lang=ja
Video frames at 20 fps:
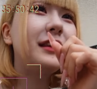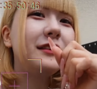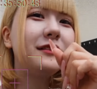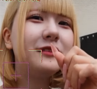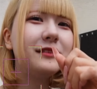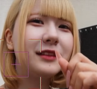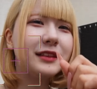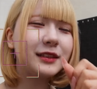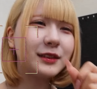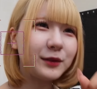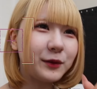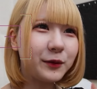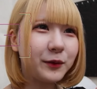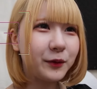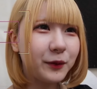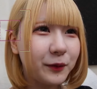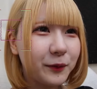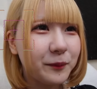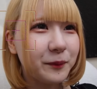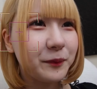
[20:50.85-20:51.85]
てるんです
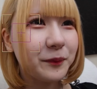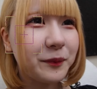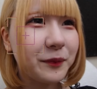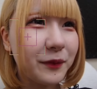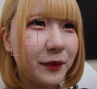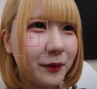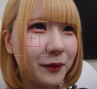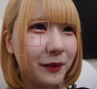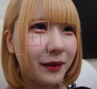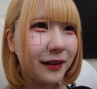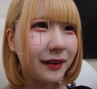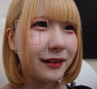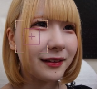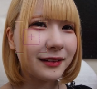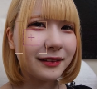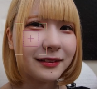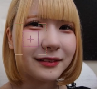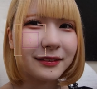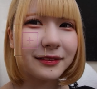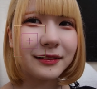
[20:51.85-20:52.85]
よ。ほら、
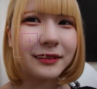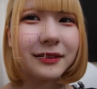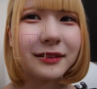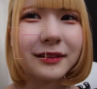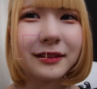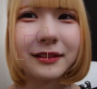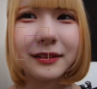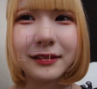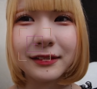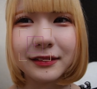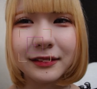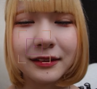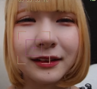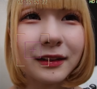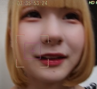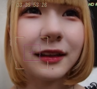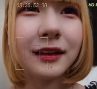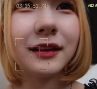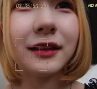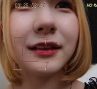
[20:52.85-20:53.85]

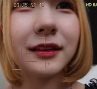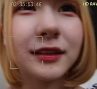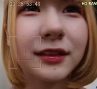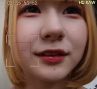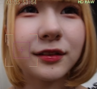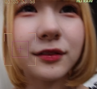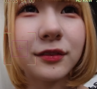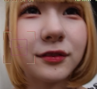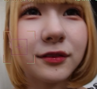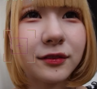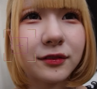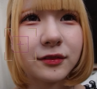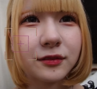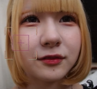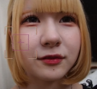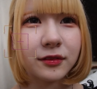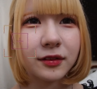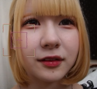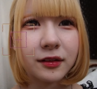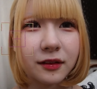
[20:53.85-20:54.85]
そ
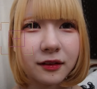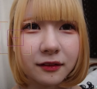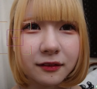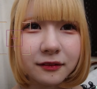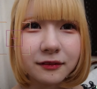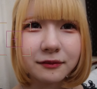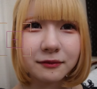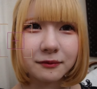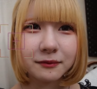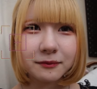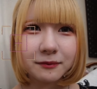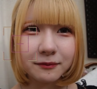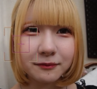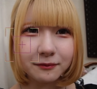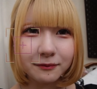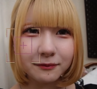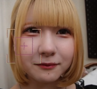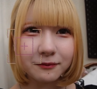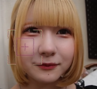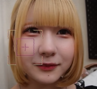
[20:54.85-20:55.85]
うほらね
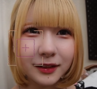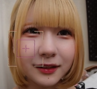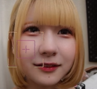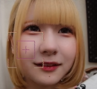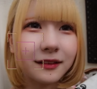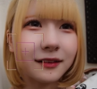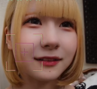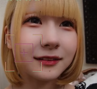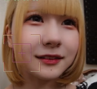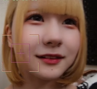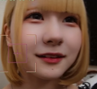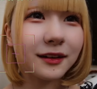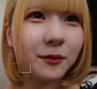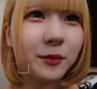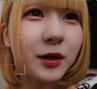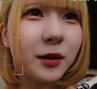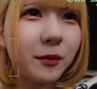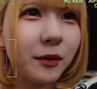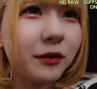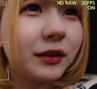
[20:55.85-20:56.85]
イエイって感じで
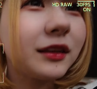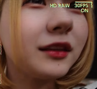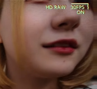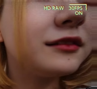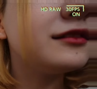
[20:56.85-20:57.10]
カメラ回って